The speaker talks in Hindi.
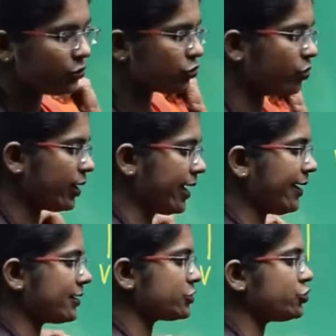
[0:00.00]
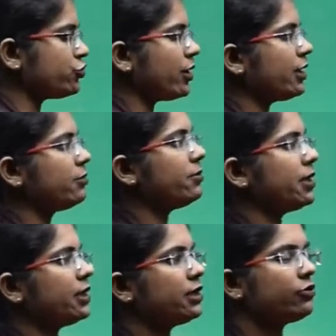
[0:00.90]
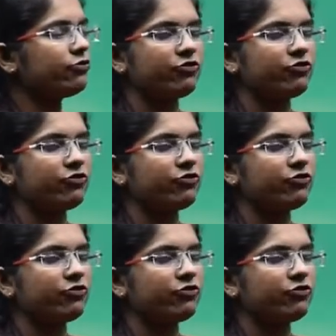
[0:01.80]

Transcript: तो एक्चुअल में